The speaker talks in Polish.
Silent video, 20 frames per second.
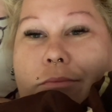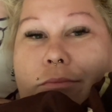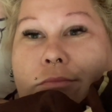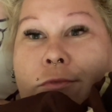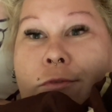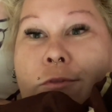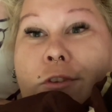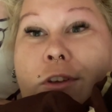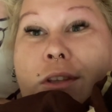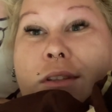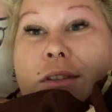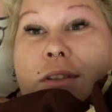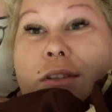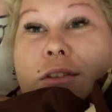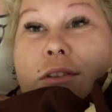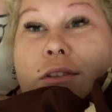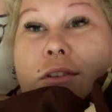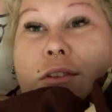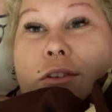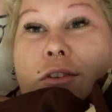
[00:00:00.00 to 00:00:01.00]

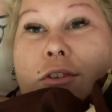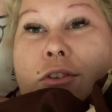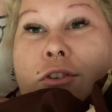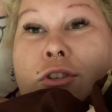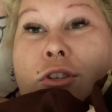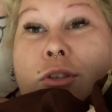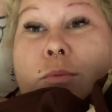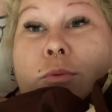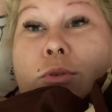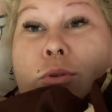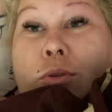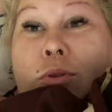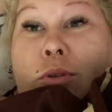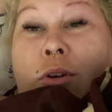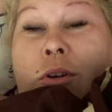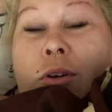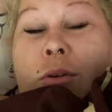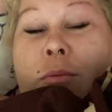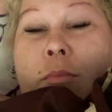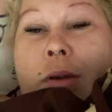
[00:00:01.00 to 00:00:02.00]
więc
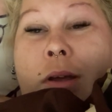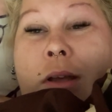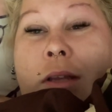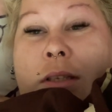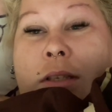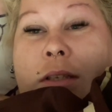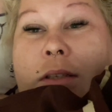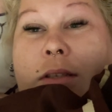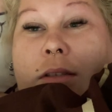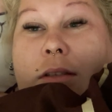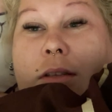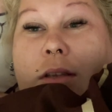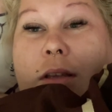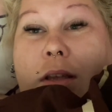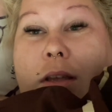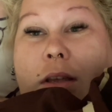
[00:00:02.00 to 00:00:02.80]
szybciutko, bez